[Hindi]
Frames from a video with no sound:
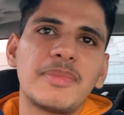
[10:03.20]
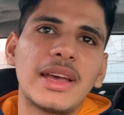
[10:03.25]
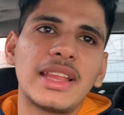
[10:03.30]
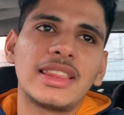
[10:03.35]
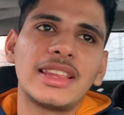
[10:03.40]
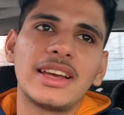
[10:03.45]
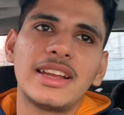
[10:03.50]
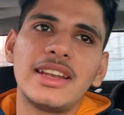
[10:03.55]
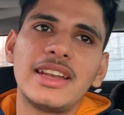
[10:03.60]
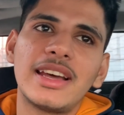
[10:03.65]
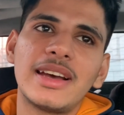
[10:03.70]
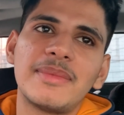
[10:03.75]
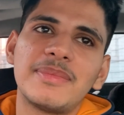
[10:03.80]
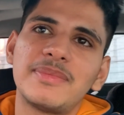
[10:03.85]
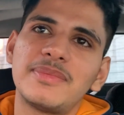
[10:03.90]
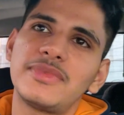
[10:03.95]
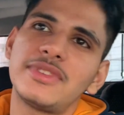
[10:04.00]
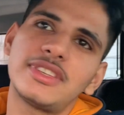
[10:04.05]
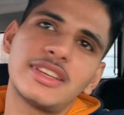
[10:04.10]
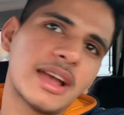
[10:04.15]
पैसा ना
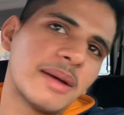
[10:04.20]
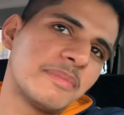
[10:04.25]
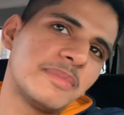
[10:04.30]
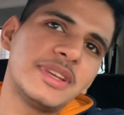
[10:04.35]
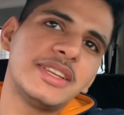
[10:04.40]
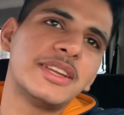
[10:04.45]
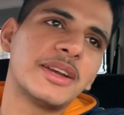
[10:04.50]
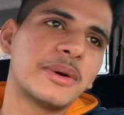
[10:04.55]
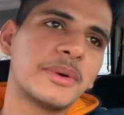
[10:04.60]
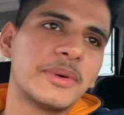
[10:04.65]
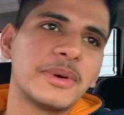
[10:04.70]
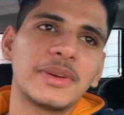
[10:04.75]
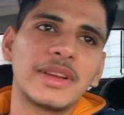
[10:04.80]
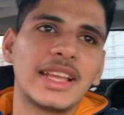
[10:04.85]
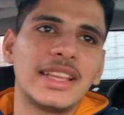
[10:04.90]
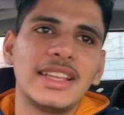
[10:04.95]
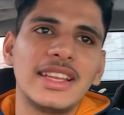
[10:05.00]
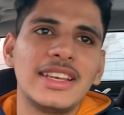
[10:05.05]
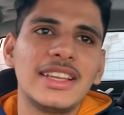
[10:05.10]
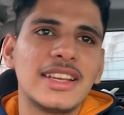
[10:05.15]
छापी जाओ वो
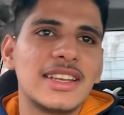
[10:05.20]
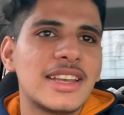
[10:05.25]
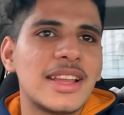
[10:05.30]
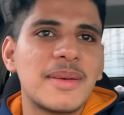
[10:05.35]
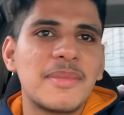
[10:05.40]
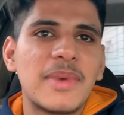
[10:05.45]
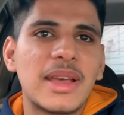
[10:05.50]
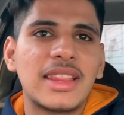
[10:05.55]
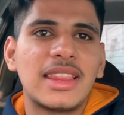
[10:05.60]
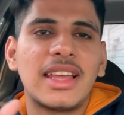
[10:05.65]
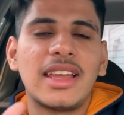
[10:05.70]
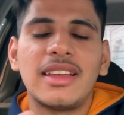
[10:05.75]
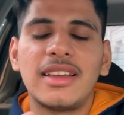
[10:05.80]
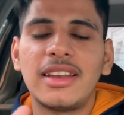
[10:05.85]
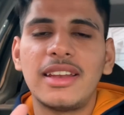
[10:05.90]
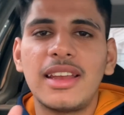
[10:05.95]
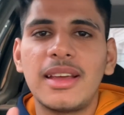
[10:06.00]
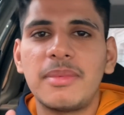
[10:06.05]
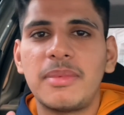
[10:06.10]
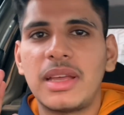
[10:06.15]
कहते नहीं अन्ना पैसा है
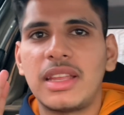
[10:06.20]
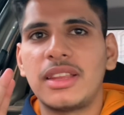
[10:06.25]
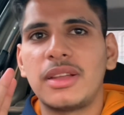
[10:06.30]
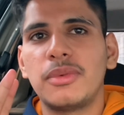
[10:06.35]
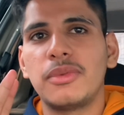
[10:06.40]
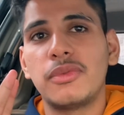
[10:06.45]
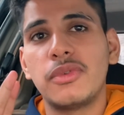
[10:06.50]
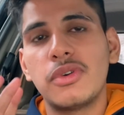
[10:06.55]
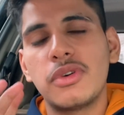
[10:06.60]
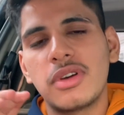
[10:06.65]
अन्ना पैसा वो